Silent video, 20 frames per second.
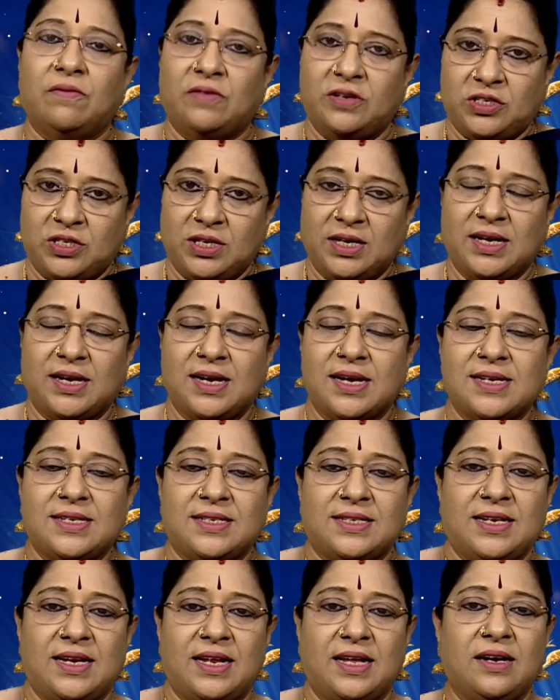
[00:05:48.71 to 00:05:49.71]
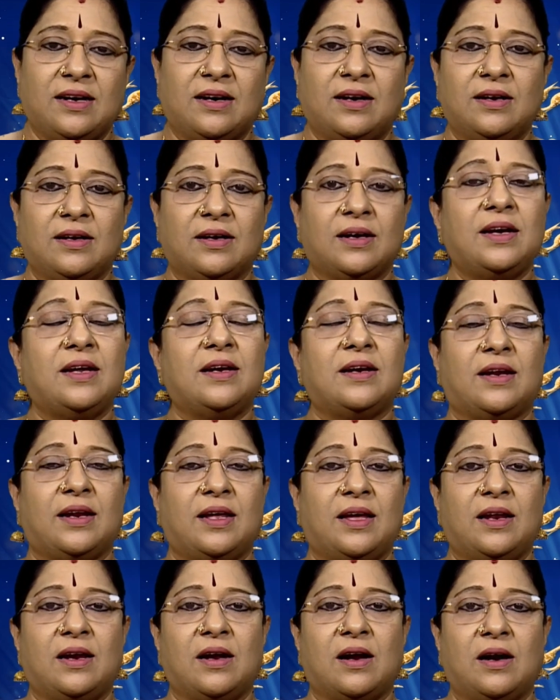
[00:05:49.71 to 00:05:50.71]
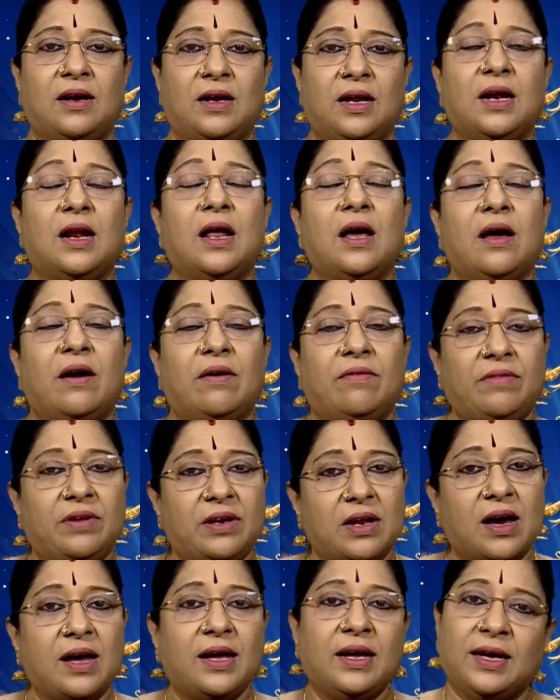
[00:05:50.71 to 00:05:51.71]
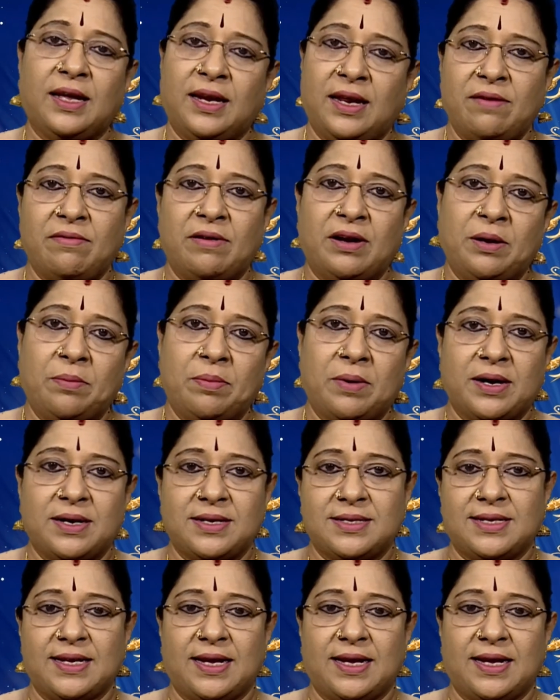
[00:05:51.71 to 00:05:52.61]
விருச்சிக ராசி நேர்களுக்கு இன்றைய நாளில் விநாயகரை வழிபாடு